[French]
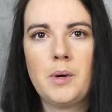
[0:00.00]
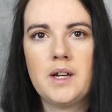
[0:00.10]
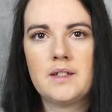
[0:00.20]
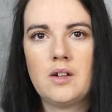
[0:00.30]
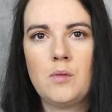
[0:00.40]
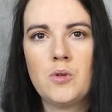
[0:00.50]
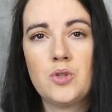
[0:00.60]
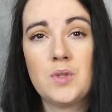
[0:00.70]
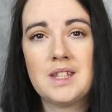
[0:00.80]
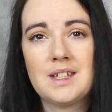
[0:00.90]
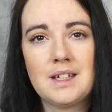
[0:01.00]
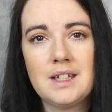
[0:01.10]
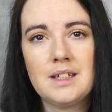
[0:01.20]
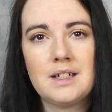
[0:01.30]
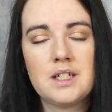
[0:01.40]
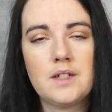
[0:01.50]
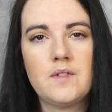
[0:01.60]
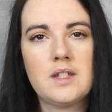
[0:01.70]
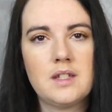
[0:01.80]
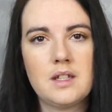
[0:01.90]
Price alors moi je suis très très
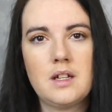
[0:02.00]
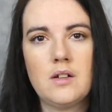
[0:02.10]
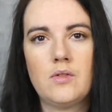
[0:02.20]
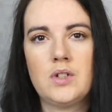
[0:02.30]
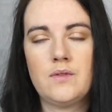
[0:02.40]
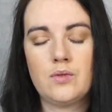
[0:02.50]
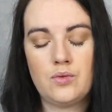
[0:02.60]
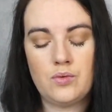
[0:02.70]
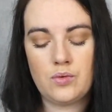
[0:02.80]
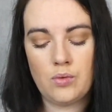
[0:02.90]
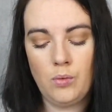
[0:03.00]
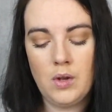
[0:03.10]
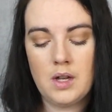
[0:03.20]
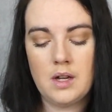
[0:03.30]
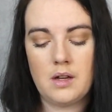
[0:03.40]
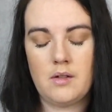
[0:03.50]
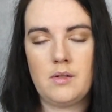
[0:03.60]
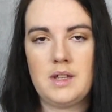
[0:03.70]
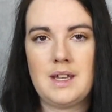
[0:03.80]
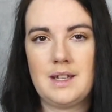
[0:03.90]
difficile au niveau du ton
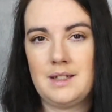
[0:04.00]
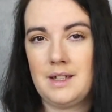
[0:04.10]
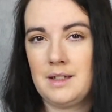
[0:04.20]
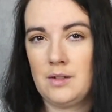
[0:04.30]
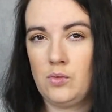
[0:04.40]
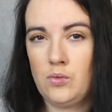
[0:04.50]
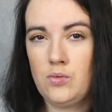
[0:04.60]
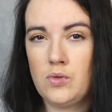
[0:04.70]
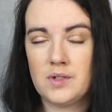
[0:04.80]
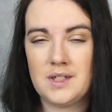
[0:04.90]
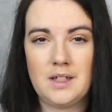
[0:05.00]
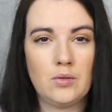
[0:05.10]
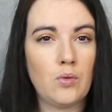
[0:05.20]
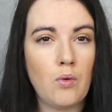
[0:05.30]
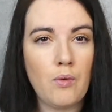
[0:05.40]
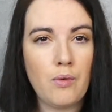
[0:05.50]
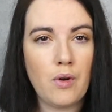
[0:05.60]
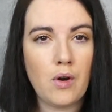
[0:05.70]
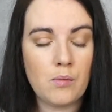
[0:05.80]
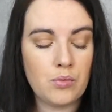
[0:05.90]
euh, il y a certains goûts quand c'est trop
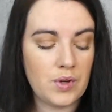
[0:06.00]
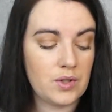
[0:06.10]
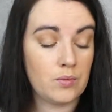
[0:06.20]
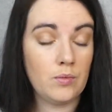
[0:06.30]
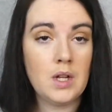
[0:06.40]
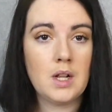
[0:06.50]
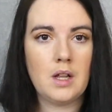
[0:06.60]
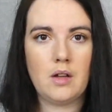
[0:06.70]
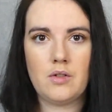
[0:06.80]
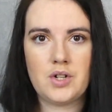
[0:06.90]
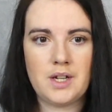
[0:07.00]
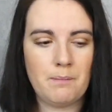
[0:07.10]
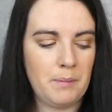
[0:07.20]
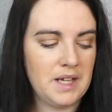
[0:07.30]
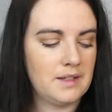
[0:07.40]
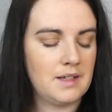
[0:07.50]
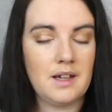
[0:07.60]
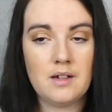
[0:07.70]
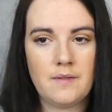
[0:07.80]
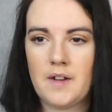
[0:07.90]
fort en poisson euh, j'aime pas
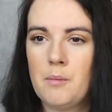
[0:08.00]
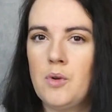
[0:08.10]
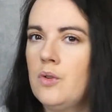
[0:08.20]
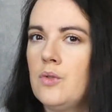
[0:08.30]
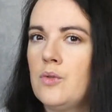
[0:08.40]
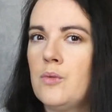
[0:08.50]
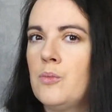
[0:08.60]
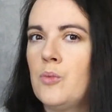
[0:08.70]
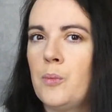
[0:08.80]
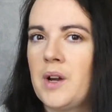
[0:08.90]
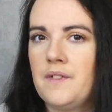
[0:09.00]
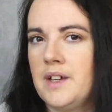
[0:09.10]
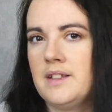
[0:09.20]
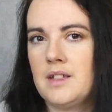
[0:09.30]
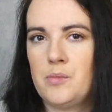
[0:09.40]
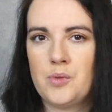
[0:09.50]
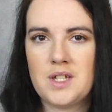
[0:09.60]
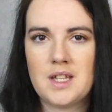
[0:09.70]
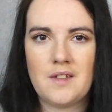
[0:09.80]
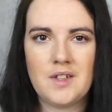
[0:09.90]
ça vraiment mon préféré c'est le
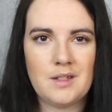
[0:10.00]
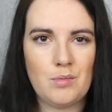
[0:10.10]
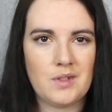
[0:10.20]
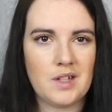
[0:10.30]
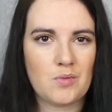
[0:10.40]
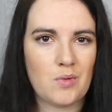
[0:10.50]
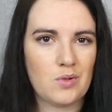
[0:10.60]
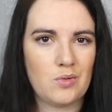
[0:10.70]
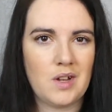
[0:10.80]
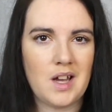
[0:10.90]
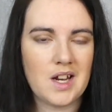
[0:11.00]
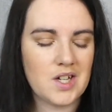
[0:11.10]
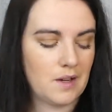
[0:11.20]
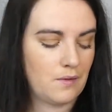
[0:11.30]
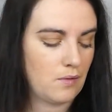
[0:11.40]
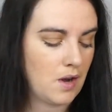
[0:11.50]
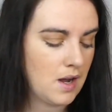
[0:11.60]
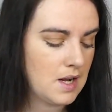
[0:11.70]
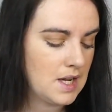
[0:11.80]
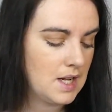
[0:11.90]
petit navire c'est pour ça que je prends celui-là à chaque fois